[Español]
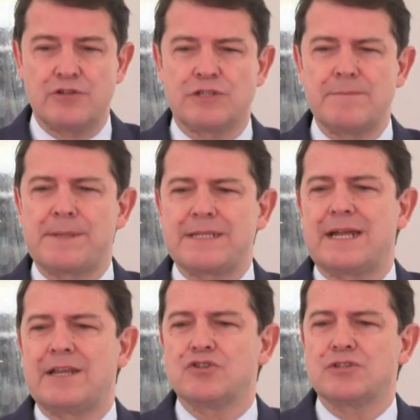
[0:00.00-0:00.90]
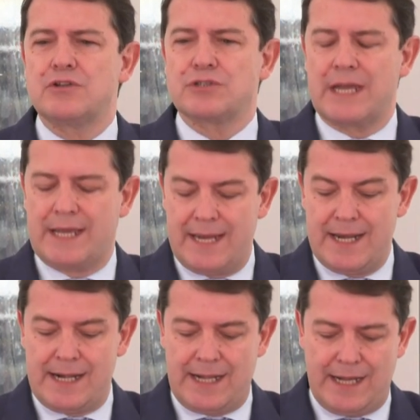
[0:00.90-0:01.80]
de los empresarios, de los que
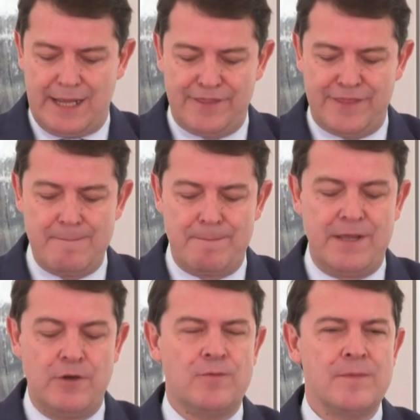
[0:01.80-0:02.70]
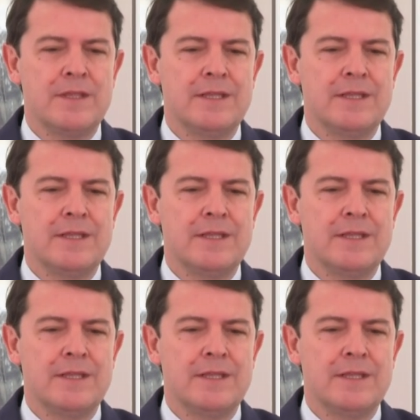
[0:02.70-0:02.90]
crean riqueza, empleo,